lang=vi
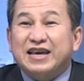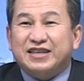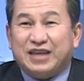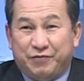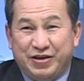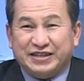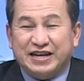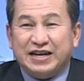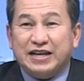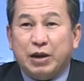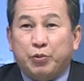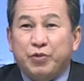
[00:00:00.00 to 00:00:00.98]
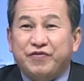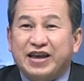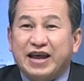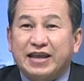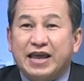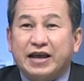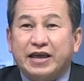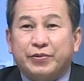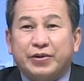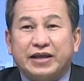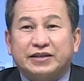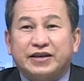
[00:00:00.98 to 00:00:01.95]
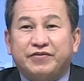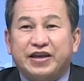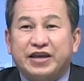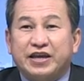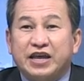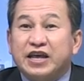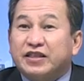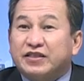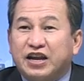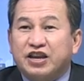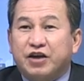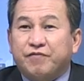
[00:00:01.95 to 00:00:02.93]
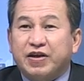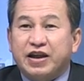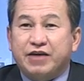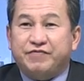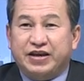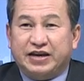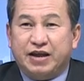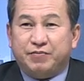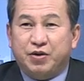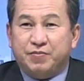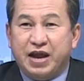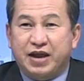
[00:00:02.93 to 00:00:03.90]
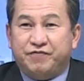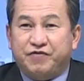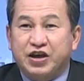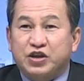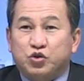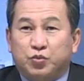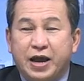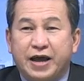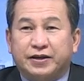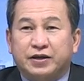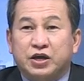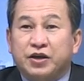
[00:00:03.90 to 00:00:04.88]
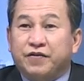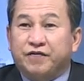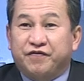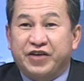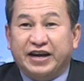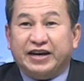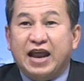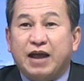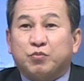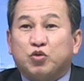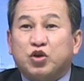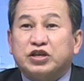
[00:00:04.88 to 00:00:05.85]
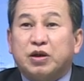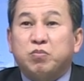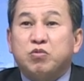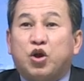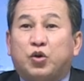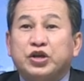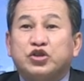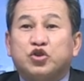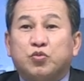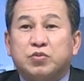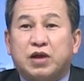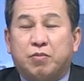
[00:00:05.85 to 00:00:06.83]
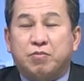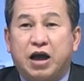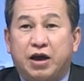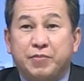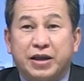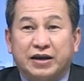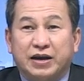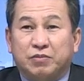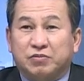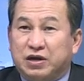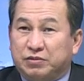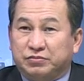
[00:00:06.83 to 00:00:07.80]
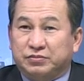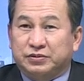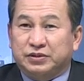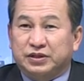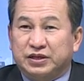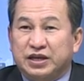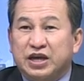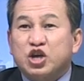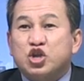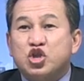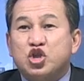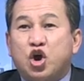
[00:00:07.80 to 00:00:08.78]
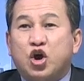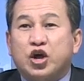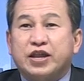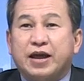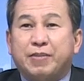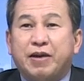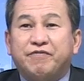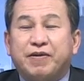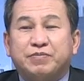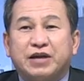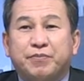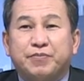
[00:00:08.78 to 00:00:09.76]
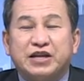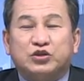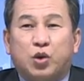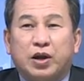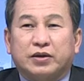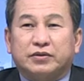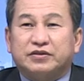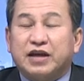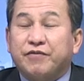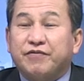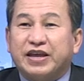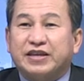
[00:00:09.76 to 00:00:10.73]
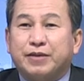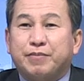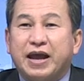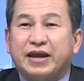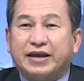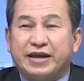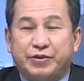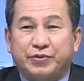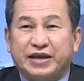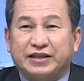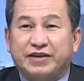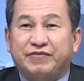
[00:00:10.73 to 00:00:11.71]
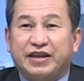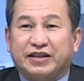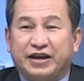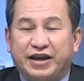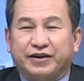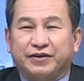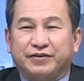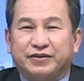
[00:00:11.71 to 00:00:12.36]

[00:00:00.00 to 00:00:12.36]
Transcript: Trần Việt xin kính chào quý vị khán giả Carolina TV. Tin những vấn đề Việt Nam hôm nay với chủ đề Việt Nam có chống nổi Trung Cộng ở Biển Đông không? Do nhà báo Phạm Trần biên soạn, Trần Việt trình bày Carolina TV thực hiện.